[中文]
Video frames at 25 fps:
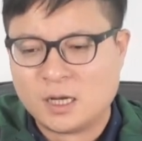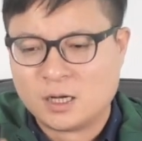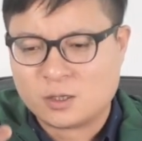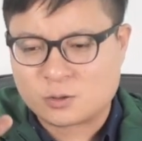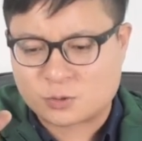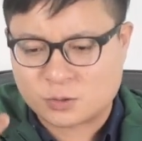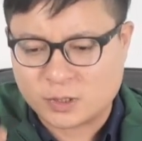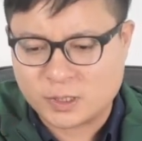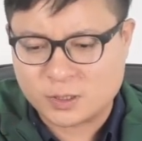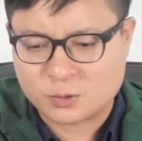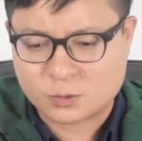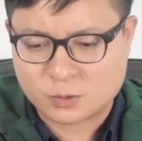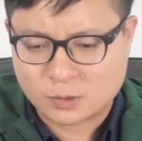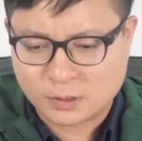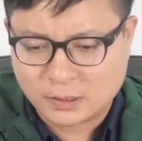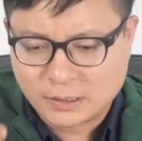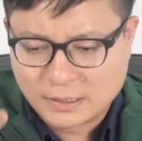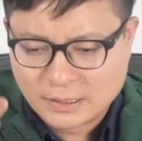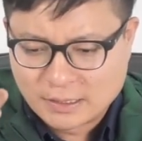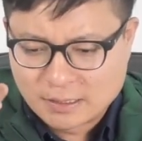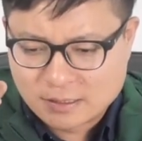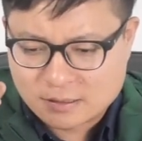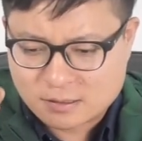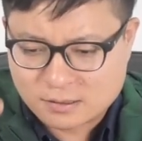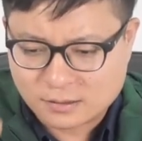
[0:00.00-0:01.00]
所以说
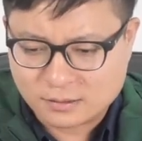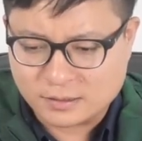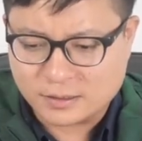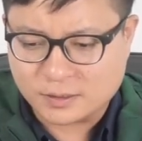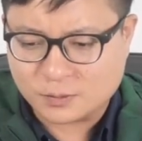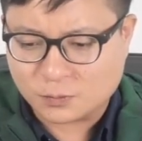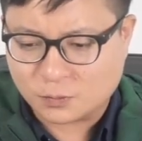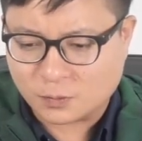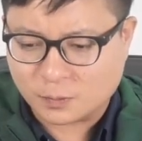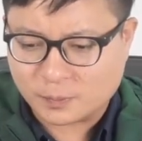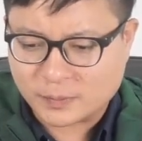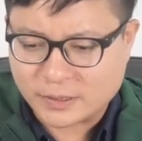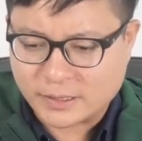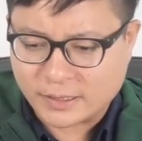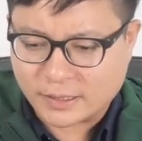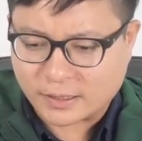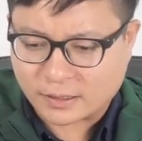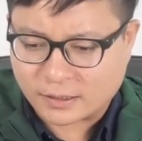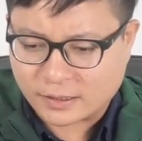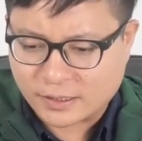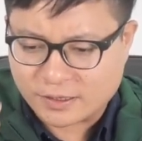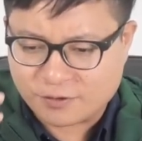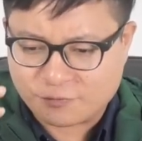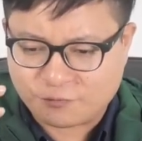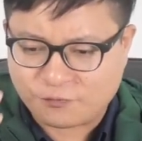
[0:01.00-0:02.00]
这里我们也
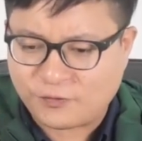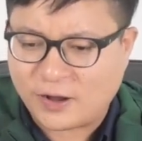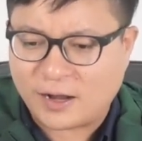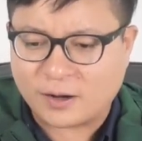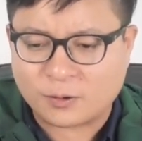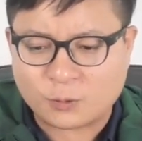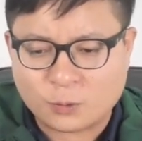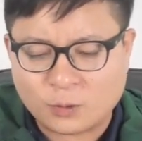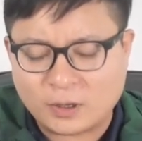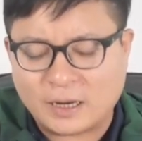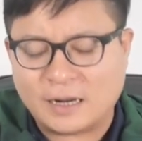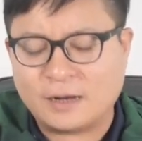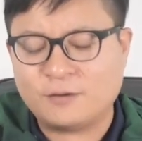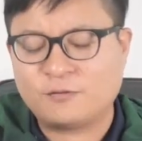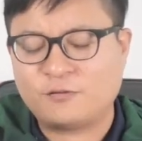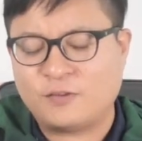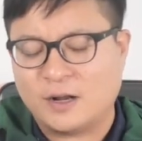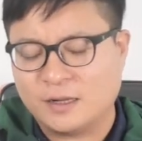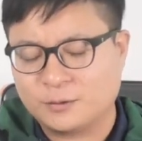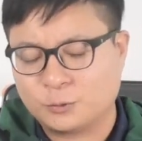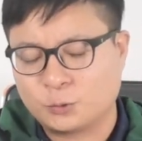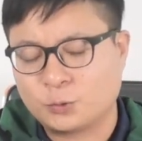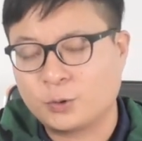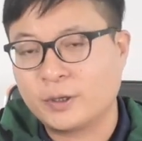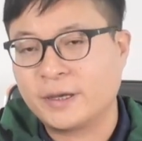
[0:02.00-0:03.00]
可以反过来
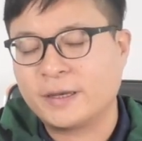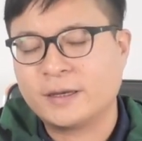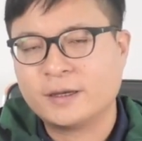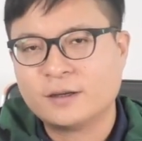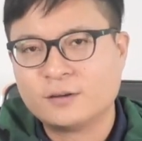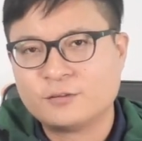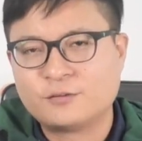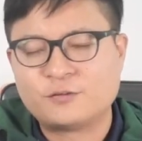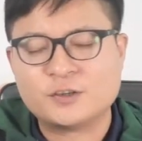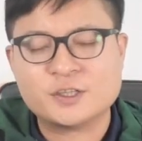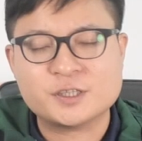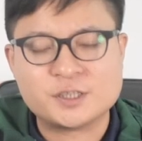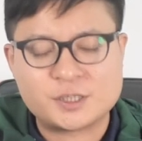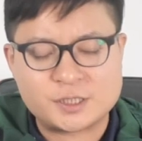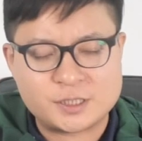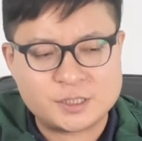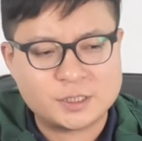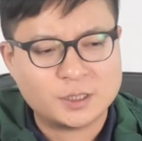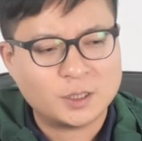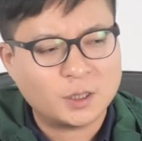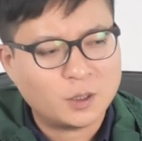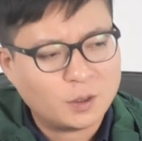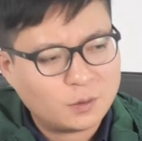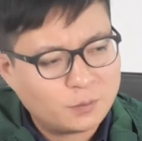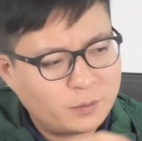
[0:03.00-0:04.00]
反推分
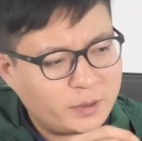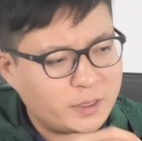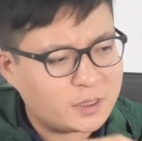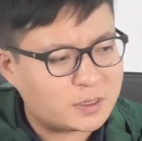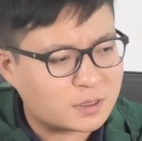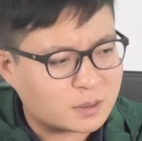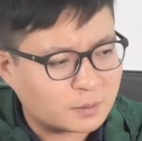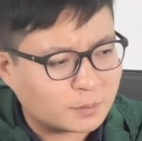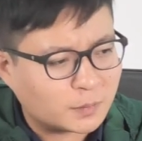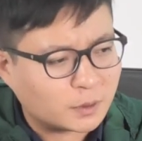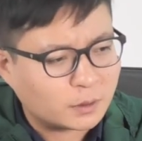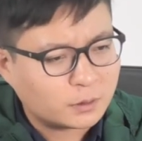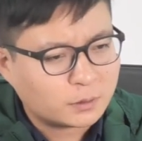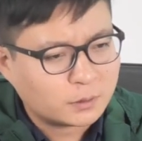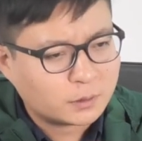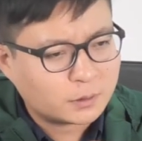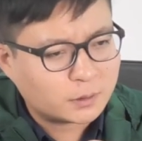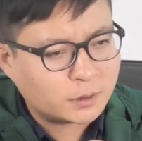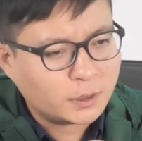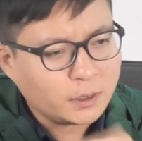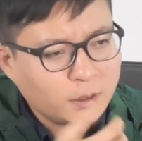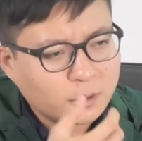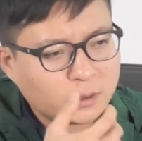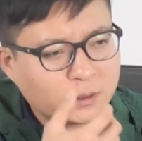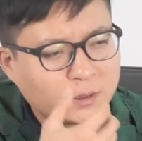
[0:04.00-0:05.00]
析，为什么？
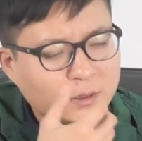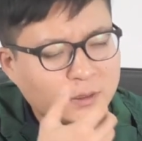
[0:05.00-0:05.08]
哎，